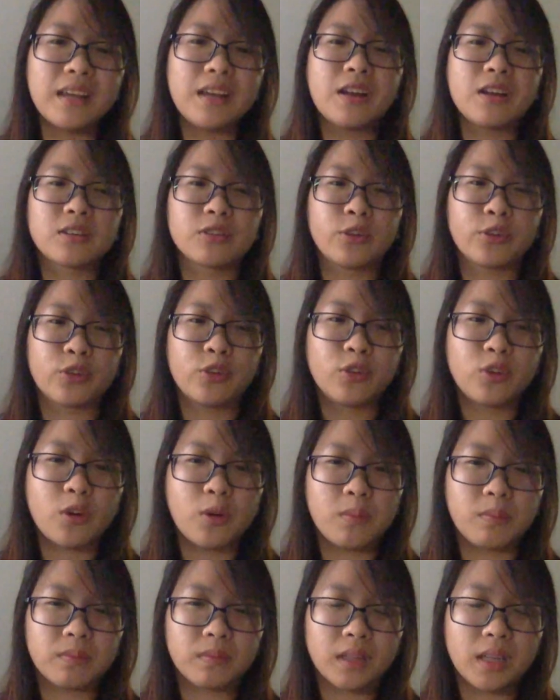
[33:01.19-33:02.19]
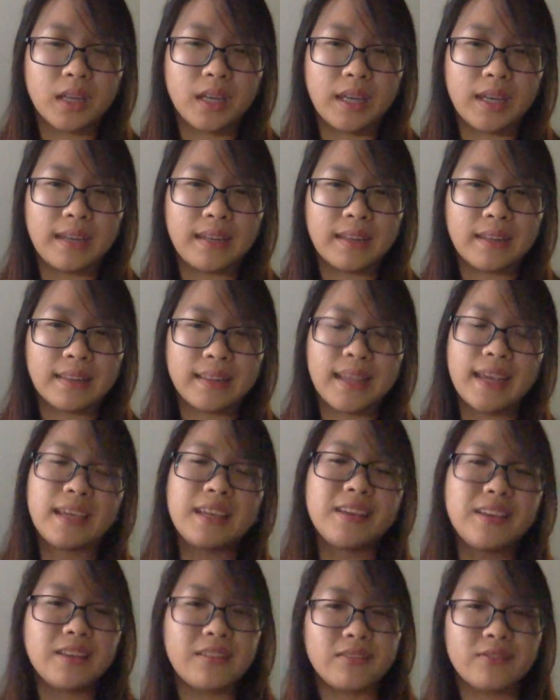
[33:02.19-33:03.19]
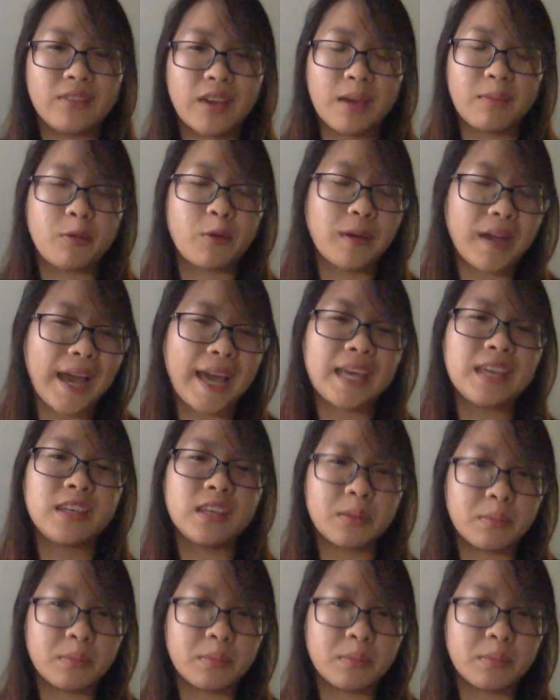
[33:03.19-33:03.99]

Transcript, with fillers: rồi cuối cùng thì lấy về một cái cho